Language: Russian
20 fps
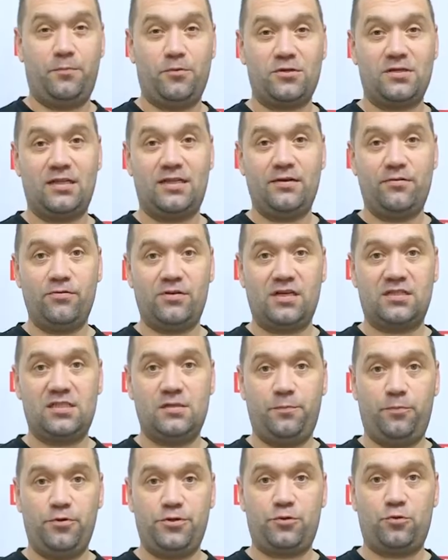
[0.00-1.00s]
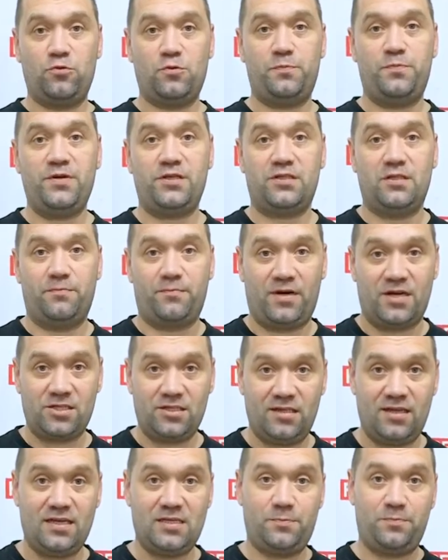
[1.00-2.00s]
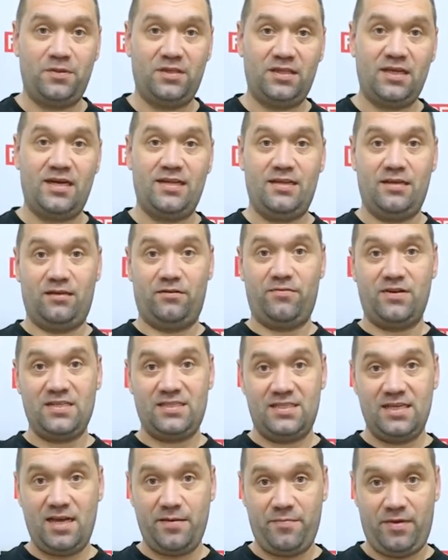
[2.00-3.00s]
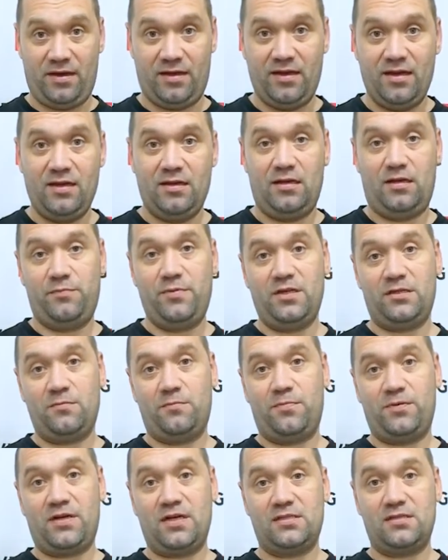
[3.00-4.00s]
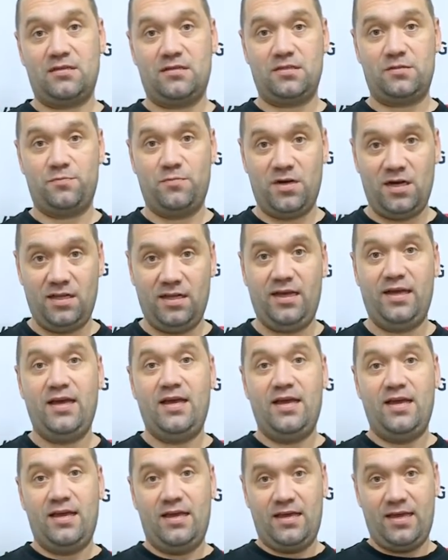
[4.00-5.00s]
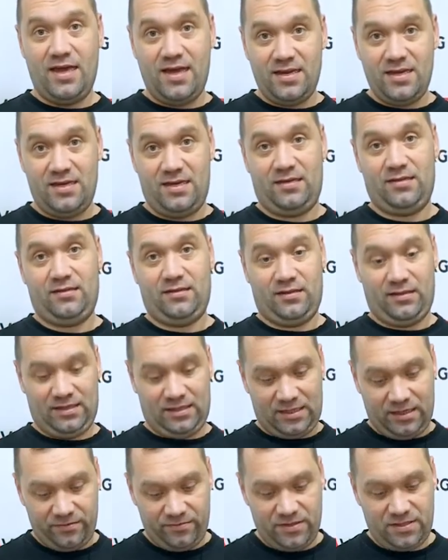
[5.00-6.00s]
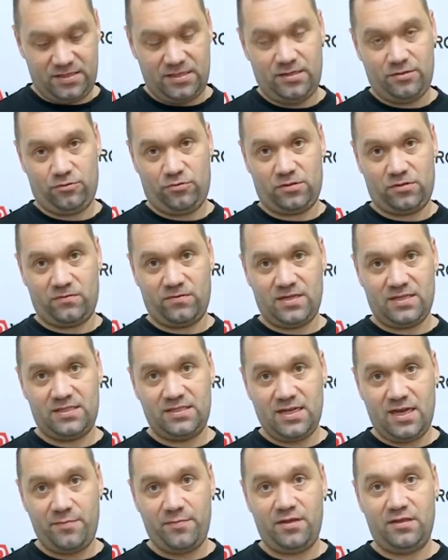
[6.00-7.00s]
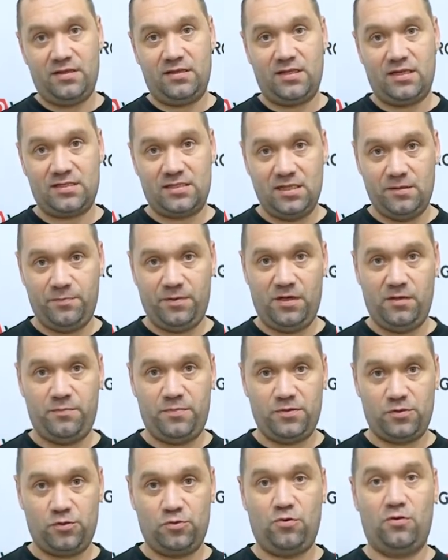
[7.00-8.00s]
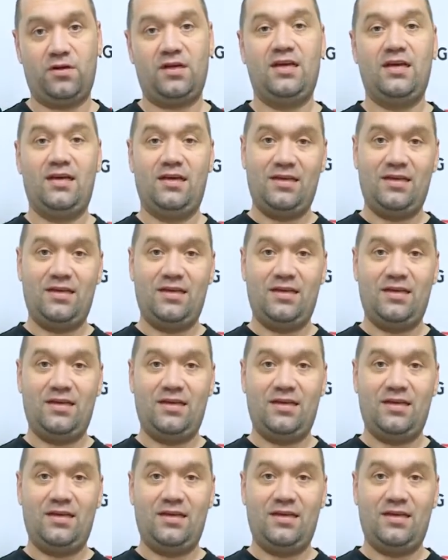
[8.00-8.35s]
После того, как цепочка успешно прошла испытание гвоздями, ребятам показалось мало, и они на древесину с гвоздями корнями насыпали песок.